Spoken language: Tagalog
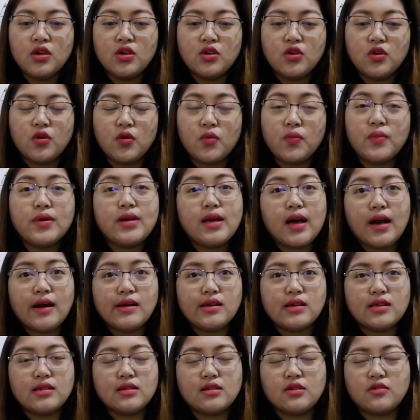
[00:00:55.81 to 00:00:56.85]
yung
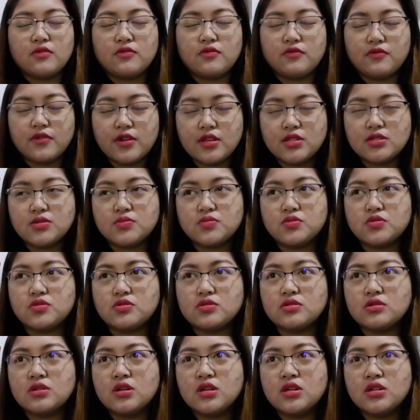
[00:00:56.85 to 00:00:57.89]
may-ari ng
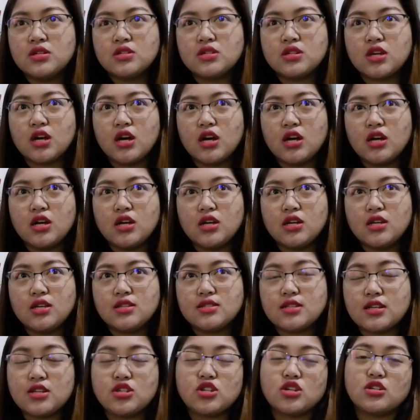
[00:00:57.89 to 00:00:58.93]
Facebook, siya,
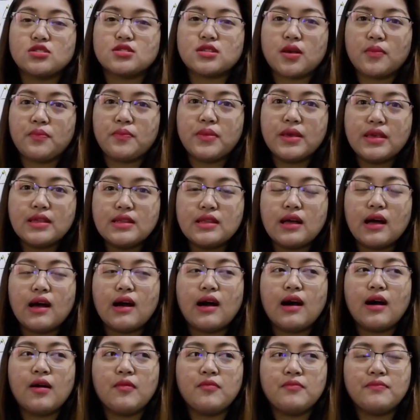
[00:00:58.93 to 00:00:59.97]
isa siya sa
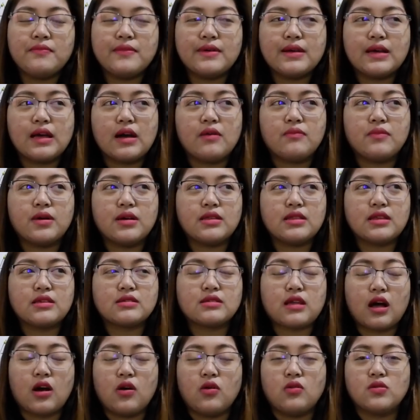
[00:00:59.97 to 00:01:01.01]
pinakamayaman na
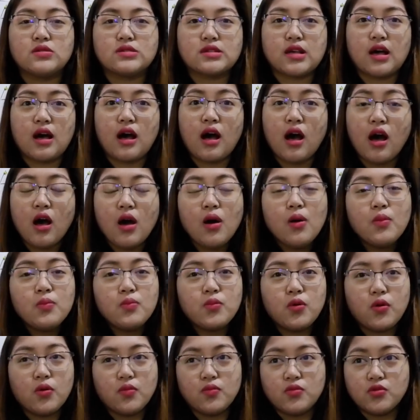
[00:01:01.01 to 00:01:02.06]
tao sa
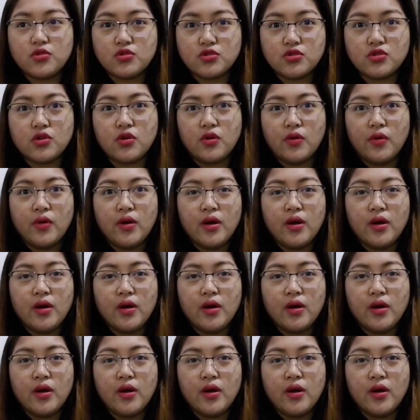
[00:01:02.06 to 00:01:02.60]
buong mundo.